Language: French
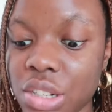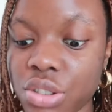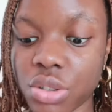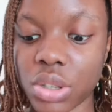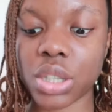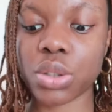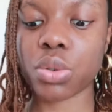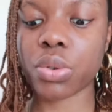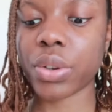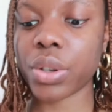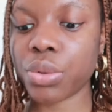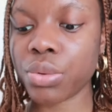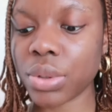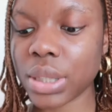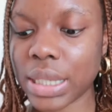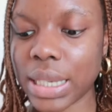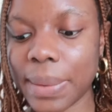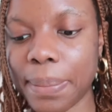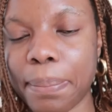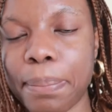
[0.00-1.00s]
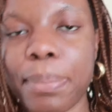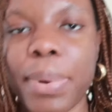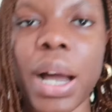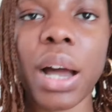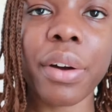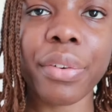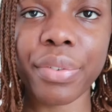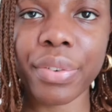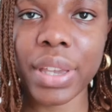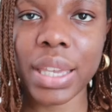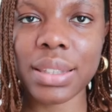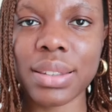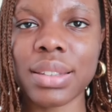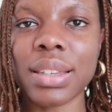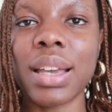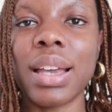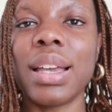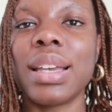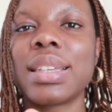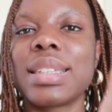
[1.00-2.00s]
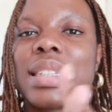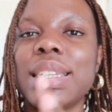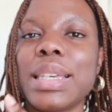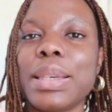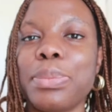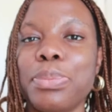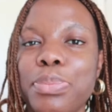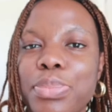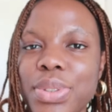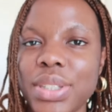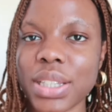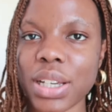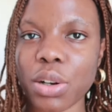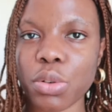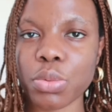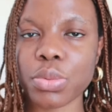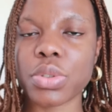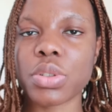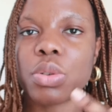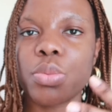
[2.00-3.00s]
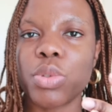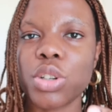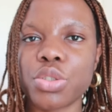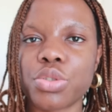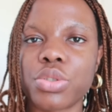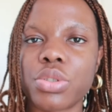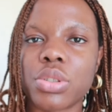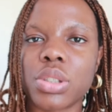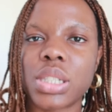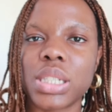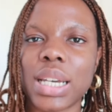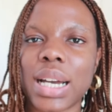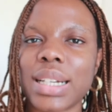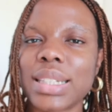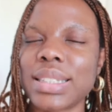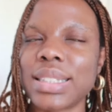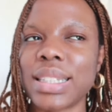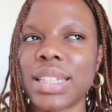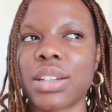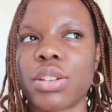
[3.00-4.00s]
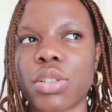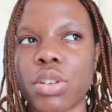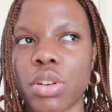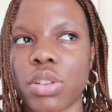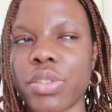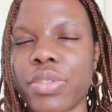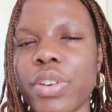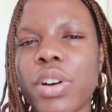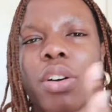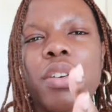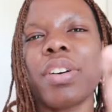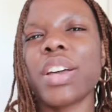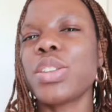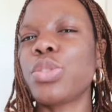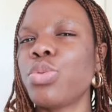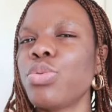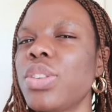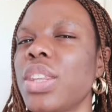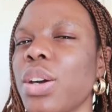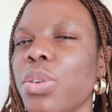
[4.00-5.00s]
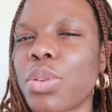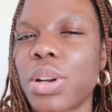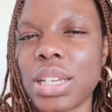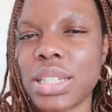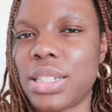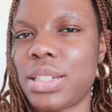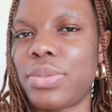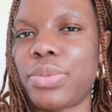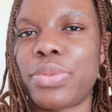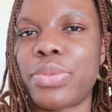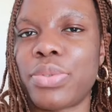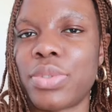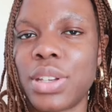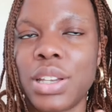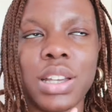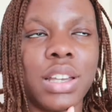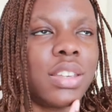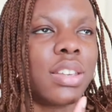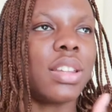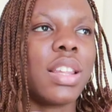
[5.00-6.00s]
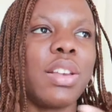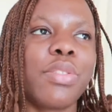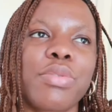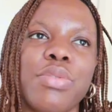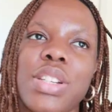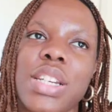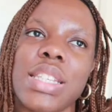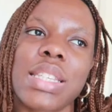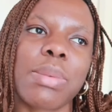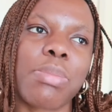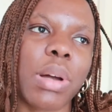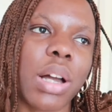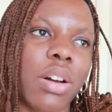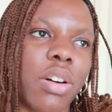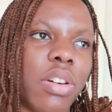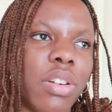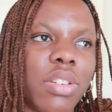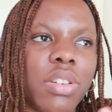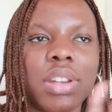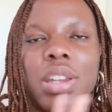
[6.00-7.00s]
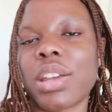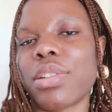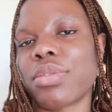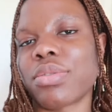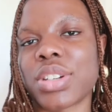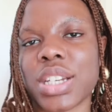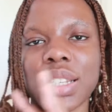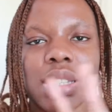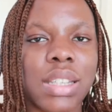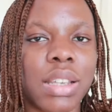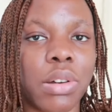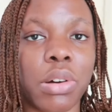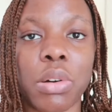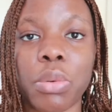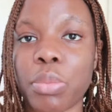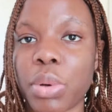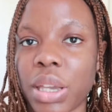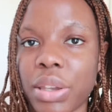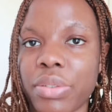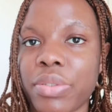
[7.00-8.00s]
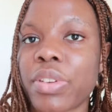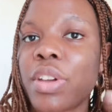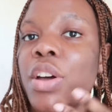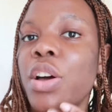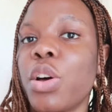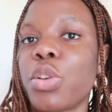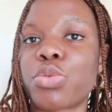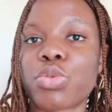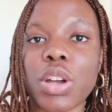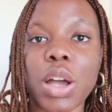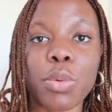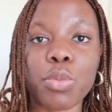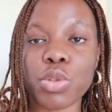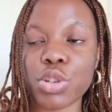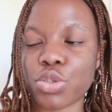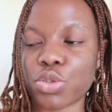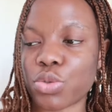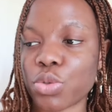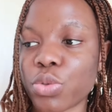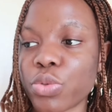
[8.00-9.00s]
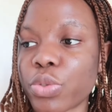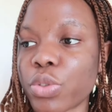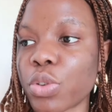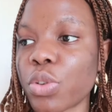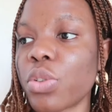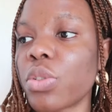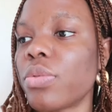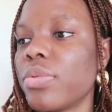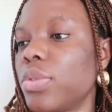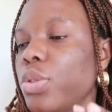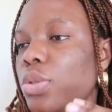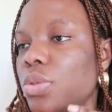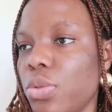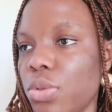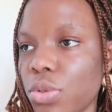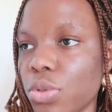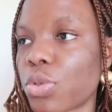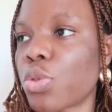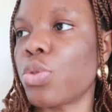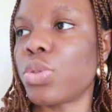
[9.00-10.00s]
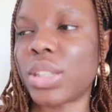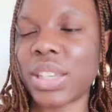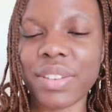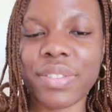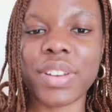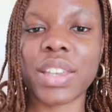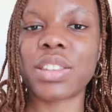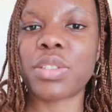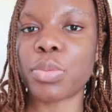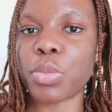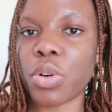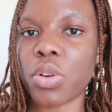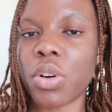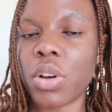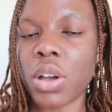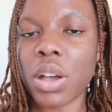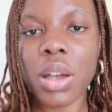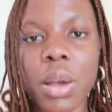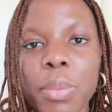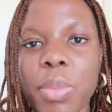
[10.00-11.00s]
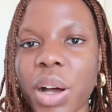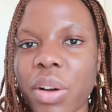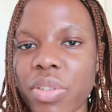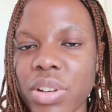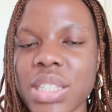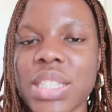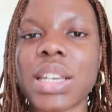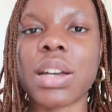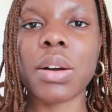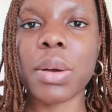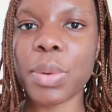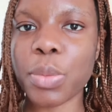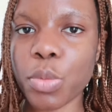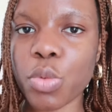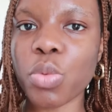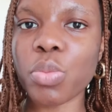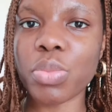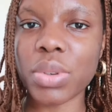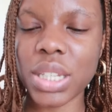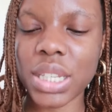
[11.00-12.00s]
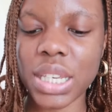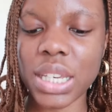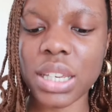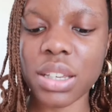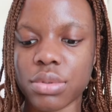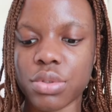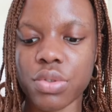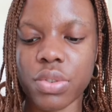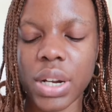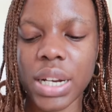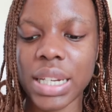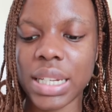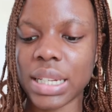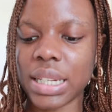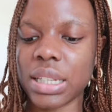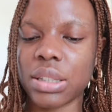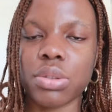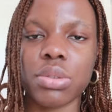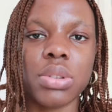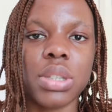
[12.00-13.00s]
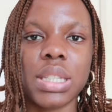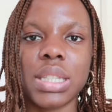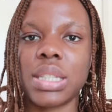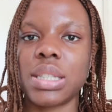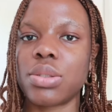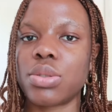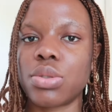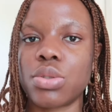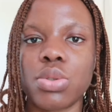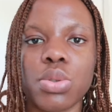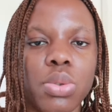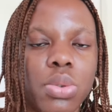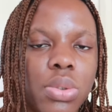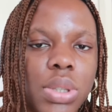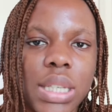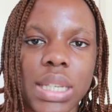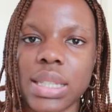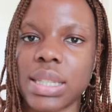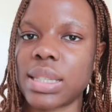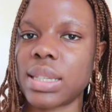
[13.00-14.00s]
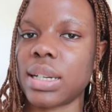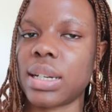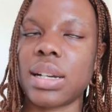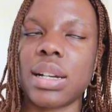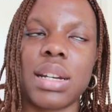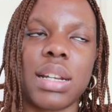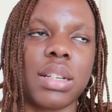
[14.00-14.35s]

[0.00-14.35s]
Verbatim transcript: Et j'en ai trouvé une qui est parfaite, qui est bien longue parce que moi je suis assez grande. Enfin en vrai tout est relatif. Il y en a ils vont dire c'est pas grand, il y en a ils vont dire c'est grand, bref. En tout cas moi je trouve que côté vêtements parfois c'est quand même compliqué. Tu vois les, les trucs qui sautent etc.